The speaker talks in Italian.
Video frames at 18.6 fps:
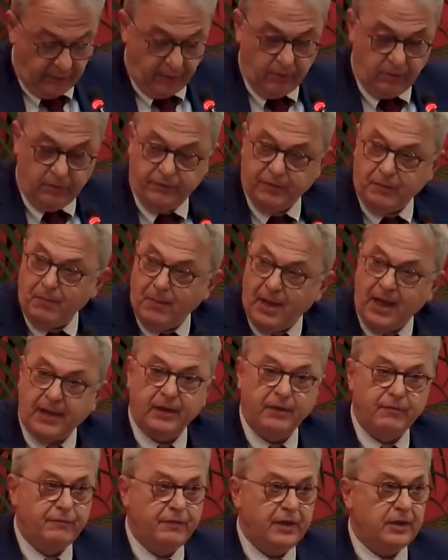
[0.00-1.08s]
vogliono fermare
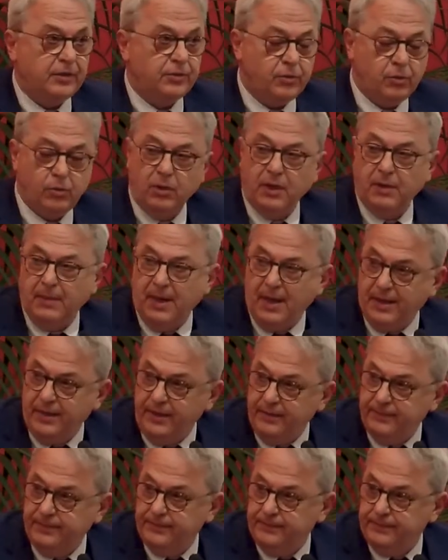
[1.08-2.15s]
il vento con le
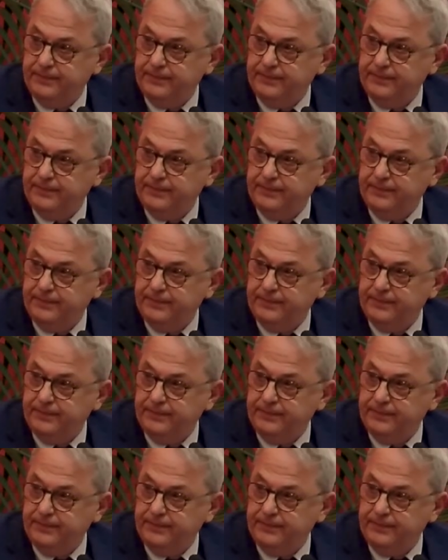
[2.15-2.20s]
mani